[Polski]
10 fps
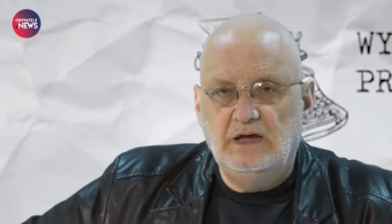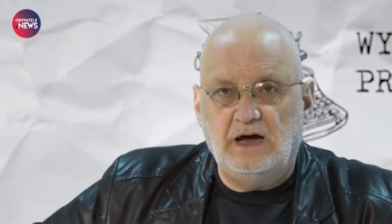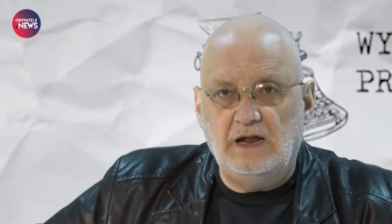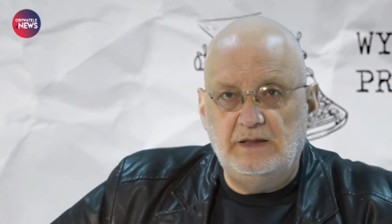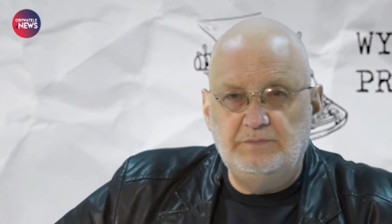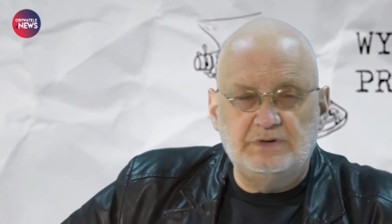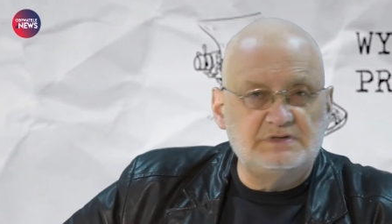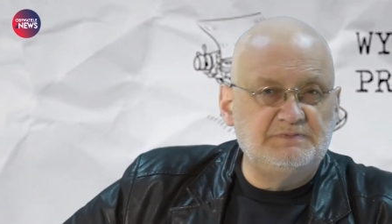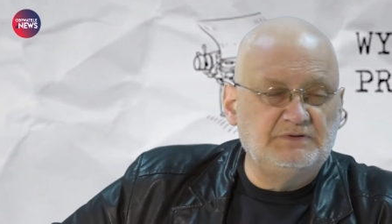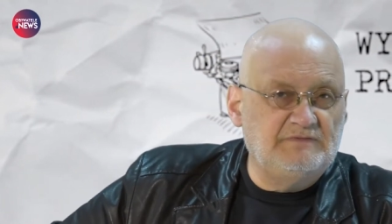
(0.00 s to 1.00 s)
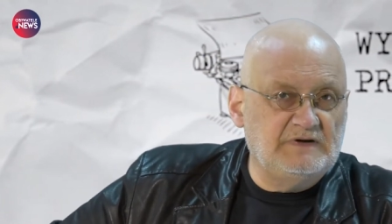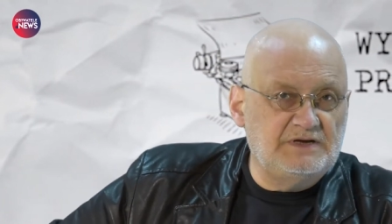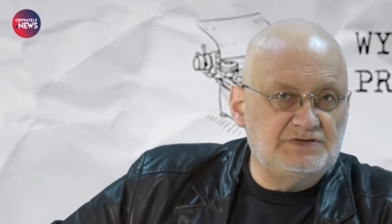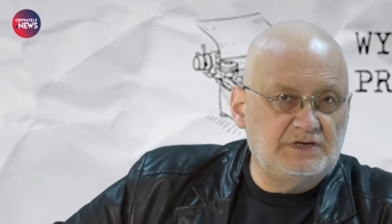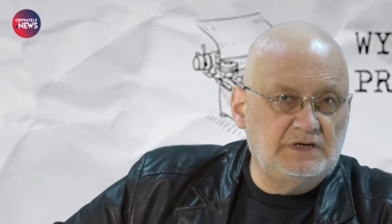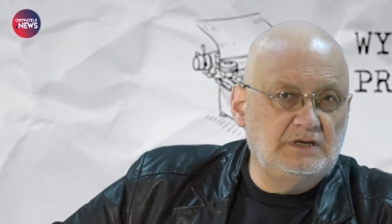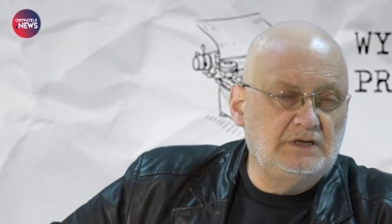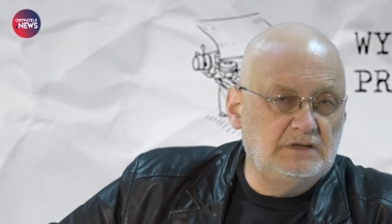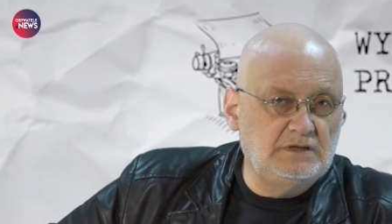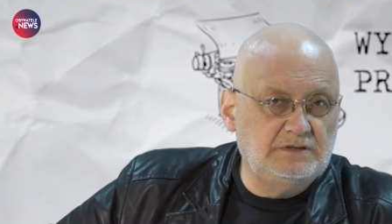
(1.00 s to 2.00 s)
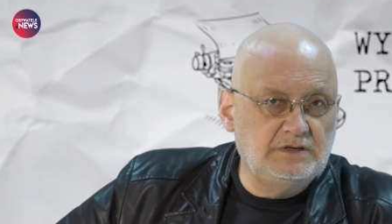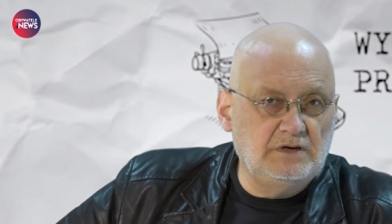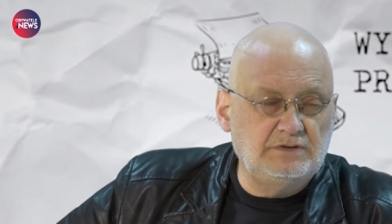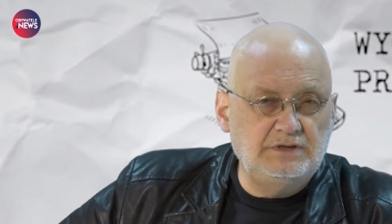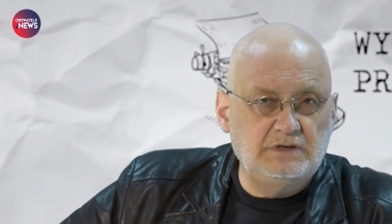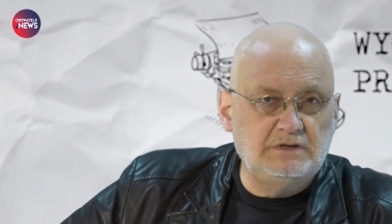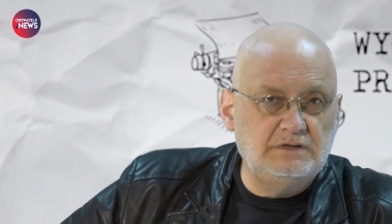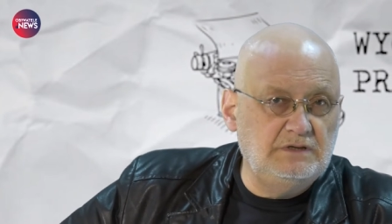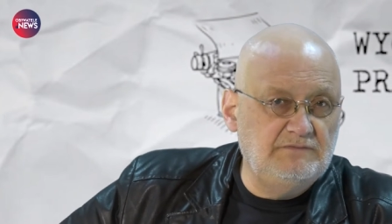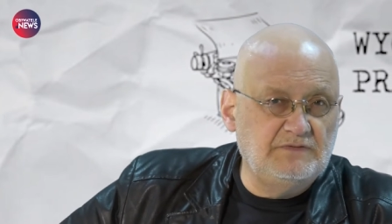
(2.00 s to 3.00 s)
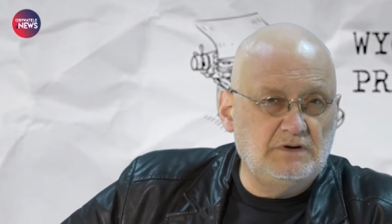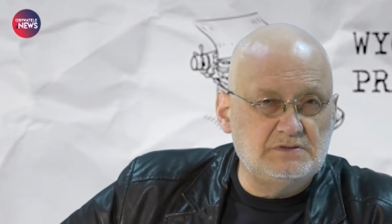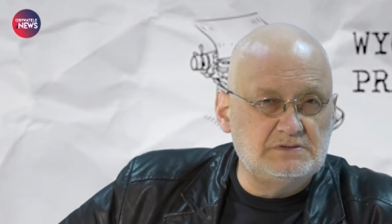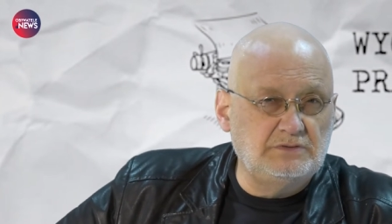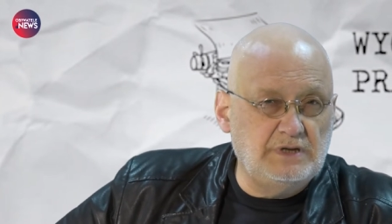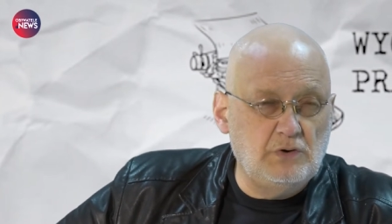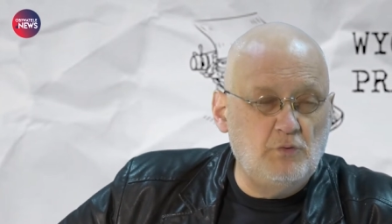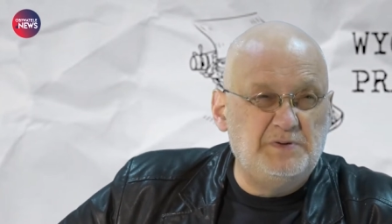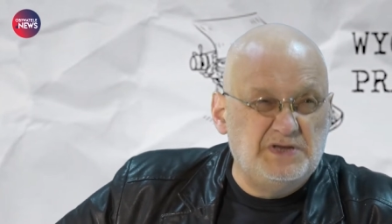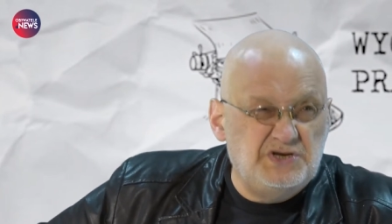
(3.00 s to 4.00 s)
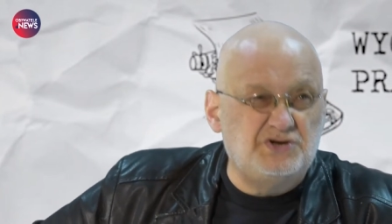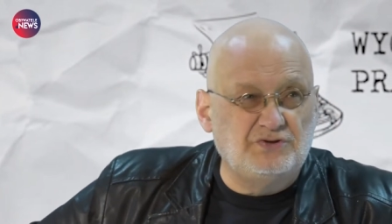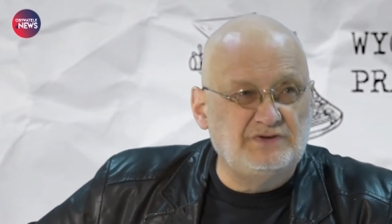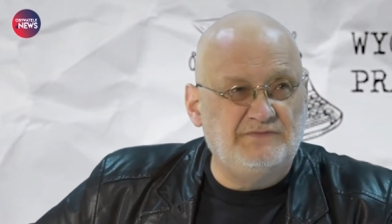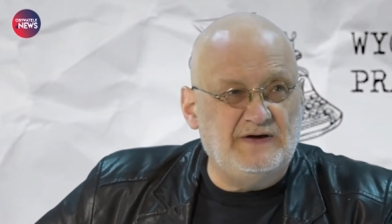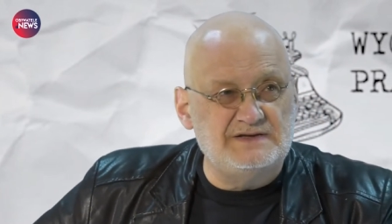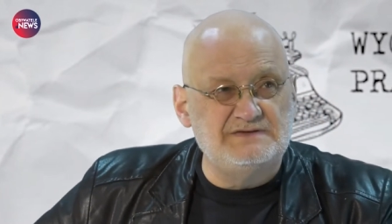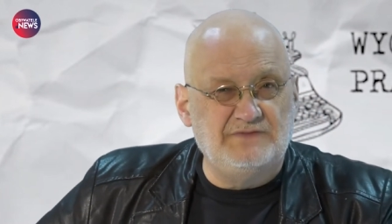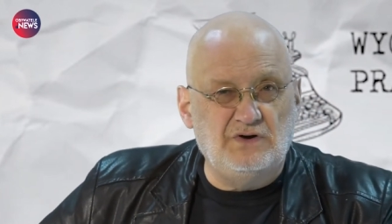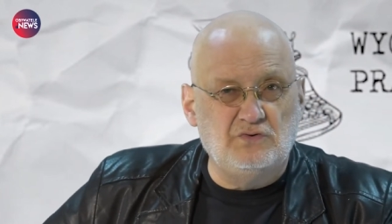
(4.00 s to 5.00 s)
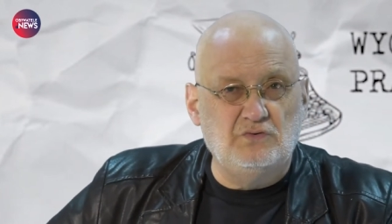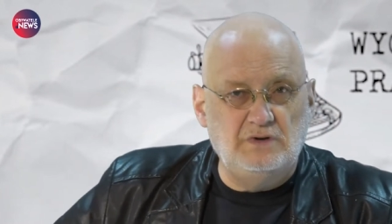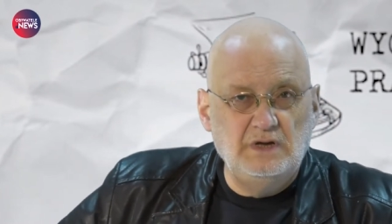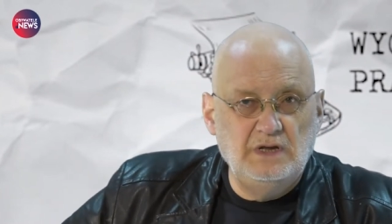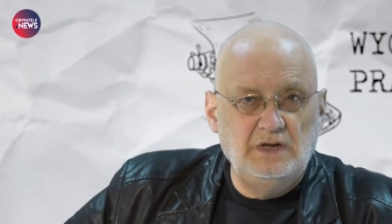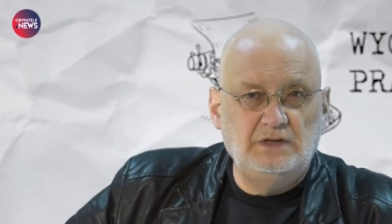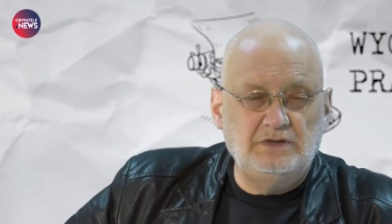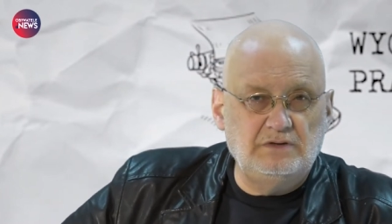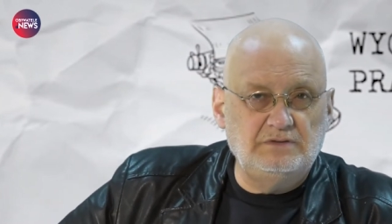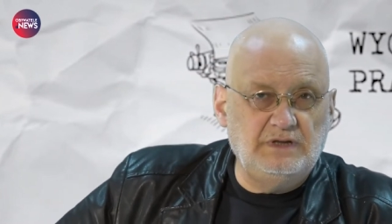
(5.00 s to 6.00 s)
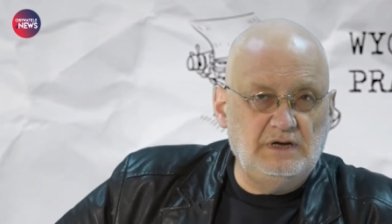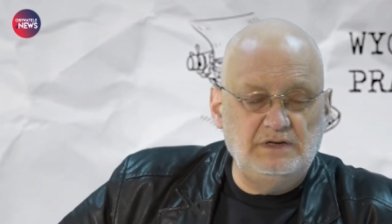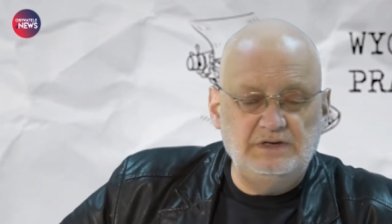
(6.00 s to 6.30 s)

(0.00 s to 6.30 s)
ale biorąc pod uwagę, że tygodniki wychodzą na ogół 52 razy w roku, to ta